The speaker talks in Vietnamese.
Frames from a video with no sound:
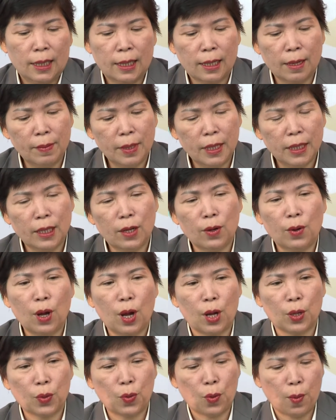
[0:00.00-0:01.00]
Cảm ơn câu
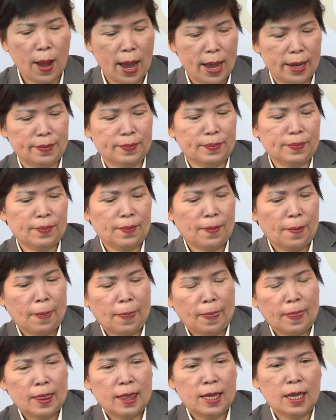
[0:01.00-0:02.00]
hỏi của bạn.
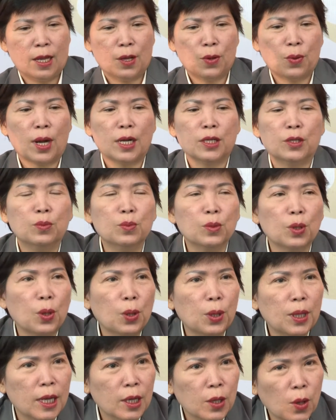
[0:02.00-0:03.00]
Thì khoa chúng
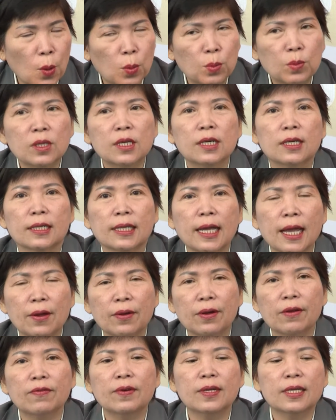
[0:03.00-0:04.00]
tôi là cũng dựa
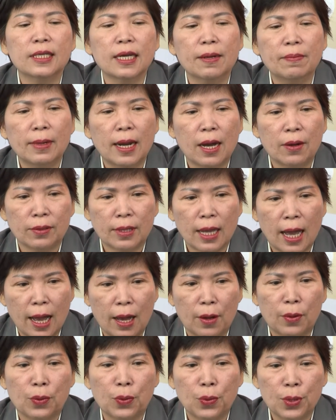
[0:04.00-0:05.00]
theo cái phương châm đào
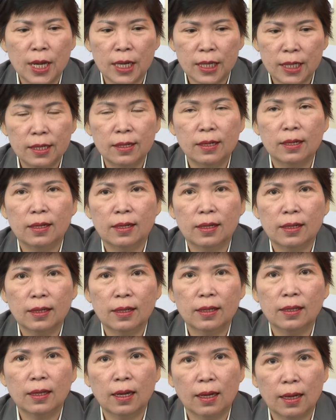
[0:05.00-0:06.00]
tạo của nhà trường,
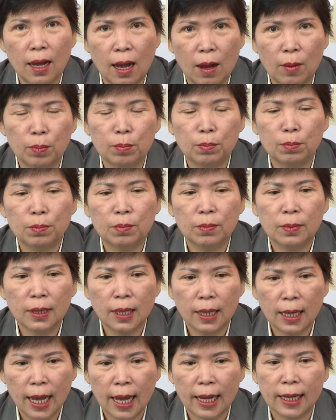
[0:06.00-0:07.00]
thực học,
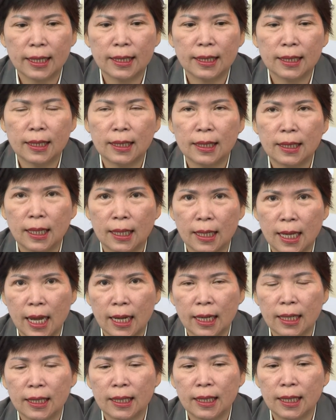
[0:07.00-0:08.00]
thực hành, thực
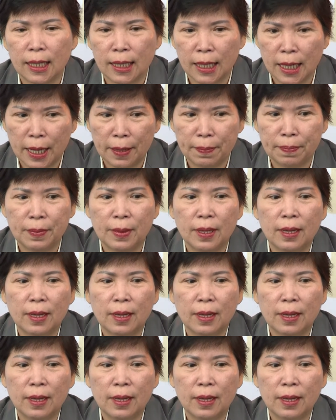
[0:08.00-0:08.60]
danh, thực nghiệp.